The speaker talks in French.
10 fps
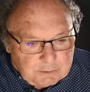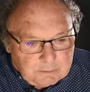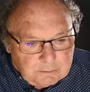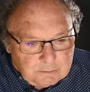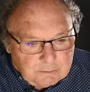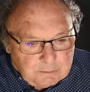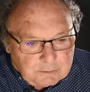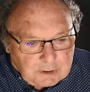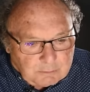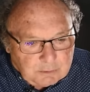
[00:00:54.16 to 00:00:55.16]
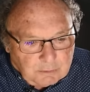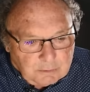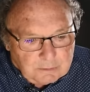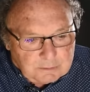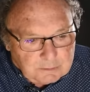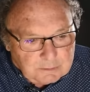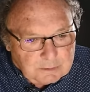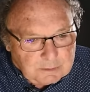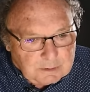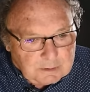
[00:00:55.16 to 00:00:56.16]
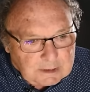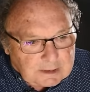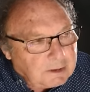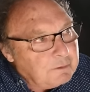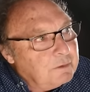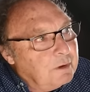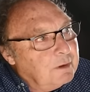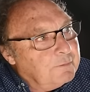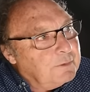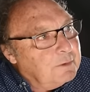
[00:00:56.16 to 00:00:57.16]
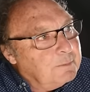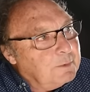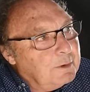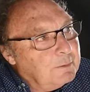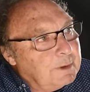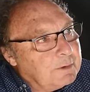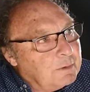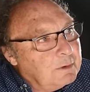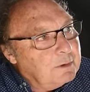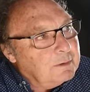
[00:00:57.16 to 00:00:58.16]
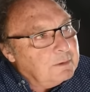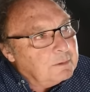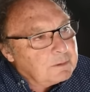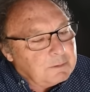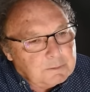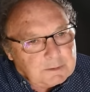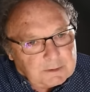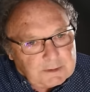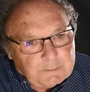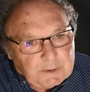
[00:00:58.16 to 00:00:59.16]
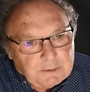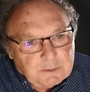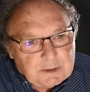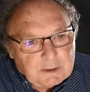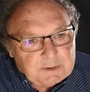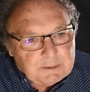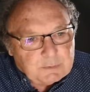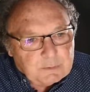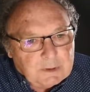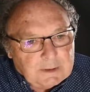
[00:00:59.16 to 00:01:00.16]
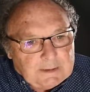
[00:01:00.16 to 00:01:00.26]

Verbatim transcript: du, carburant, de la guerre du Golfe, le, pétrole, donc tout ça cette période-là un petit peu